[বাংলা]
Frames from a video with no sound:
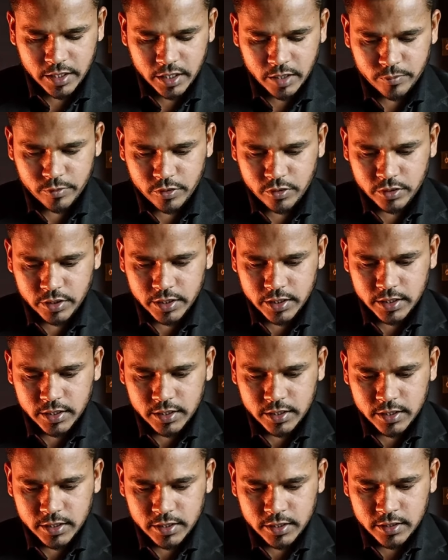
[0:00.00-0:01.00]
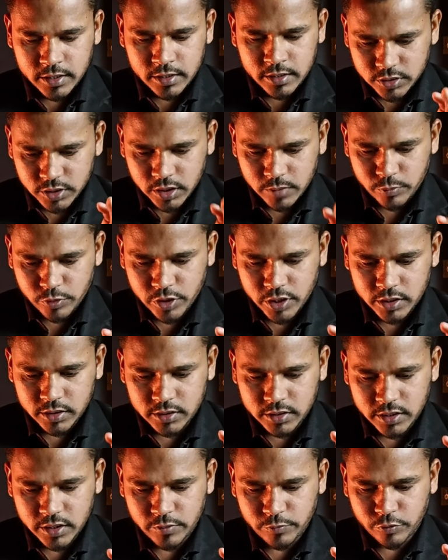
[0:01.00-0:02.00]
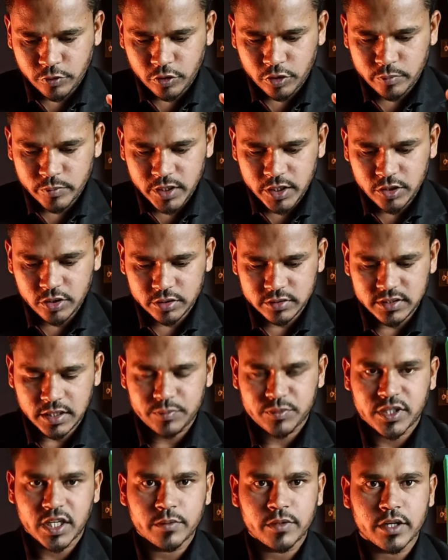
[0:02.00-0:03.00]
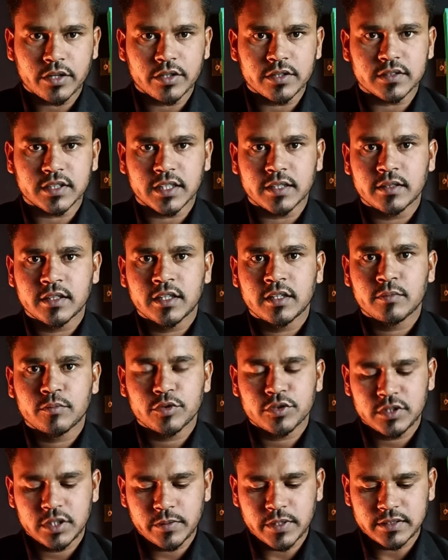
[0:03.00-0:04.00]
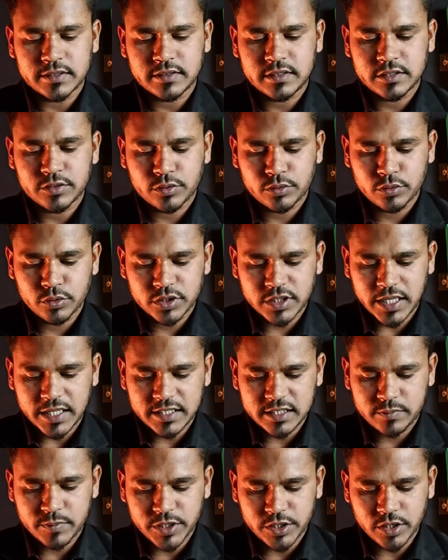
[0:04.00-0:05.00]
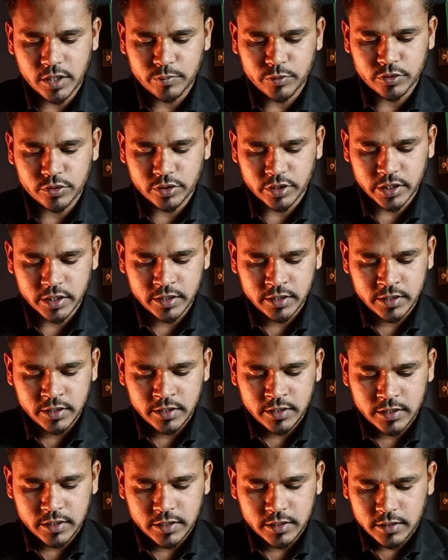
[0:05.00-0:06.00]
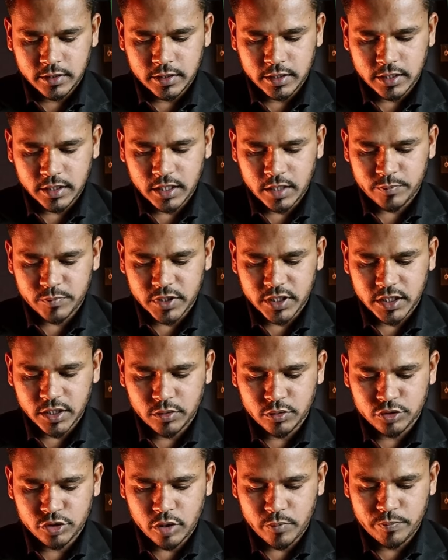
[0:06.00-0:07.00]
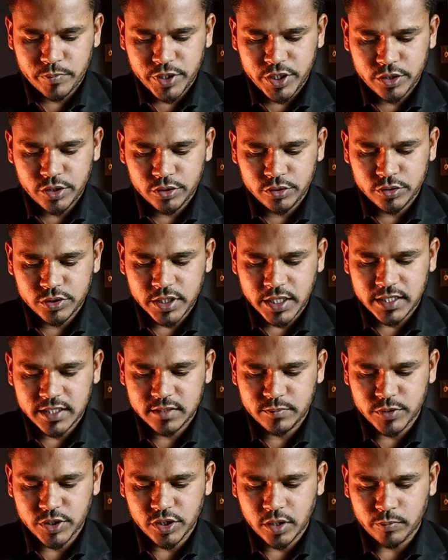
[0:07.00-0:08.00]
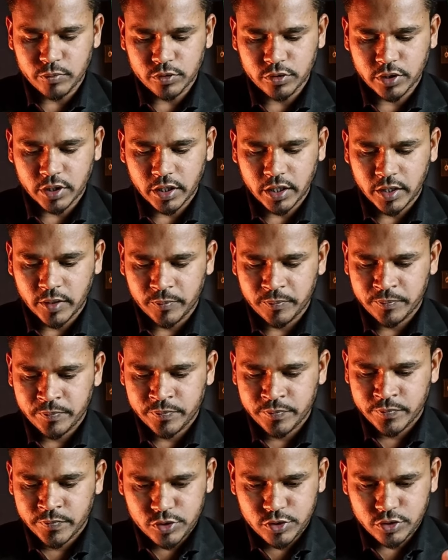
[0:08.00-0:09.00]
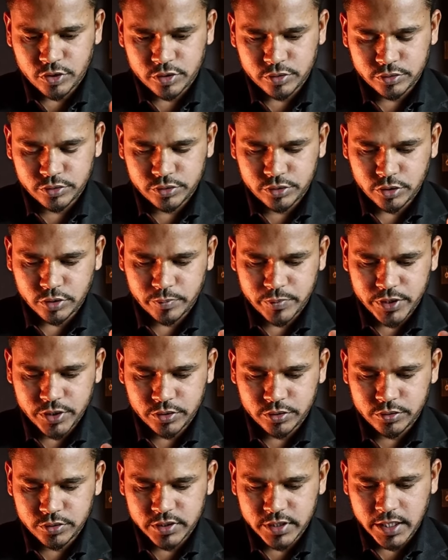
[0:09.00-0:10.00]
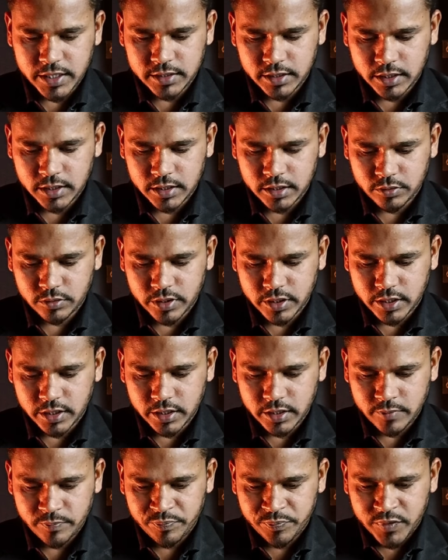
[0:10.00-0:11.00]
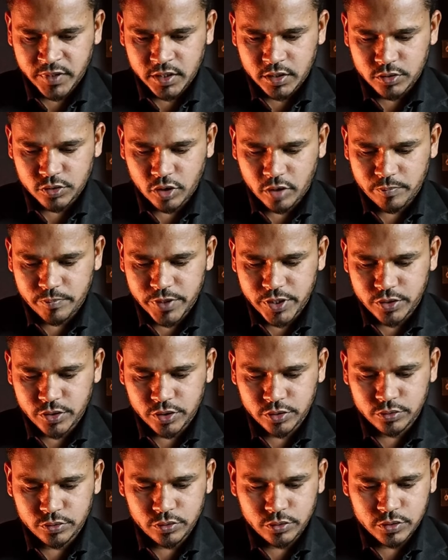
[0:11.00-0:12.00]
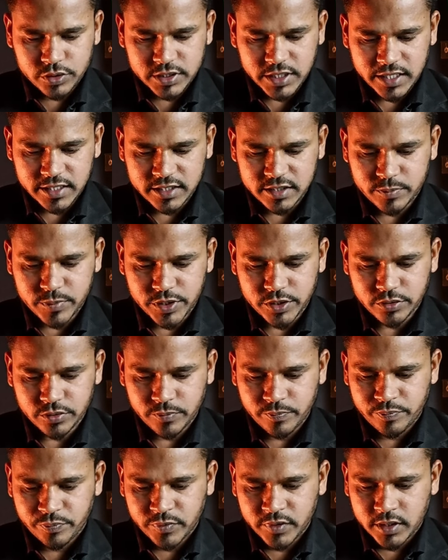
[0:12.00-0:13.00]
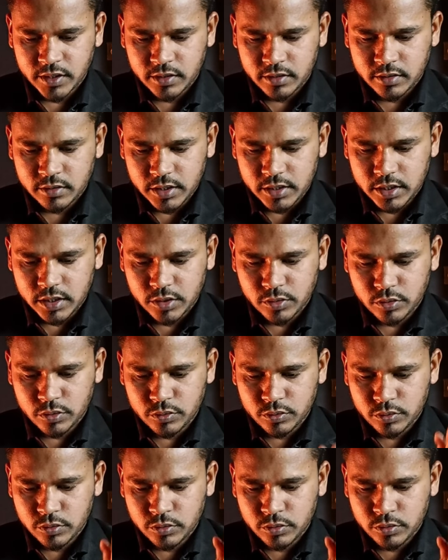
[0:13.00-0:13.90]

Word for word: এবং এখানে থ্রি পয়েন্ট থ্রি ফোর মিলিয়ন সাবস্ক্রাইবার রয়েছে বুঝতেই পারতেছেন শুধু চাইনিজ ভিডিও আপলোড করে এখানে আপনার দেখুন সব ভিডিও কিন্তু চাইনিজ ভিডিও আপলোড করে আমি শর্ট শর্ট ভিডিওতে যদি যাই তাহলে দেখুন এখানে সব ভিডিও কিন্তু চাইনিজ ভিডিও এটাতে দেখুন